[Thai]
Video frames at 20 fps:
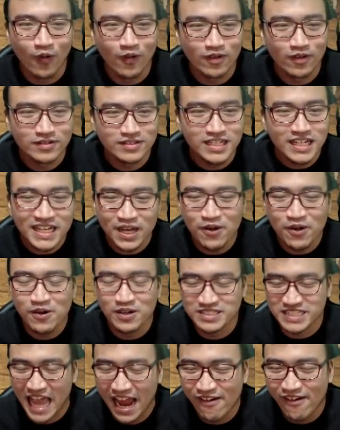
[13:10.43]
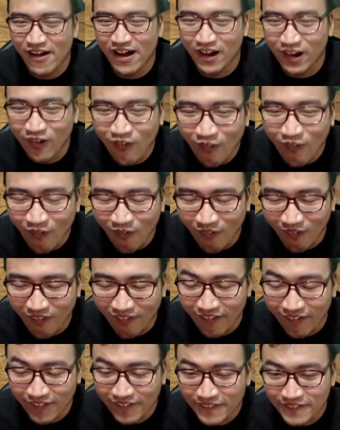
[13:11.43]
ชื่อกิวแซงว่ากุ้ง
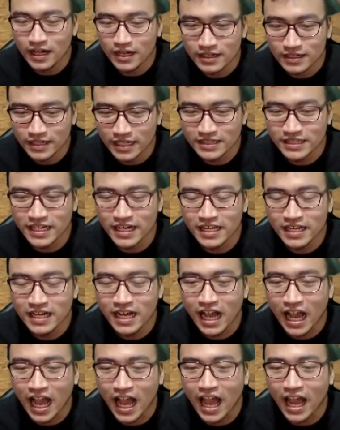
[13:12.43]
นั่นเธอหรือใคร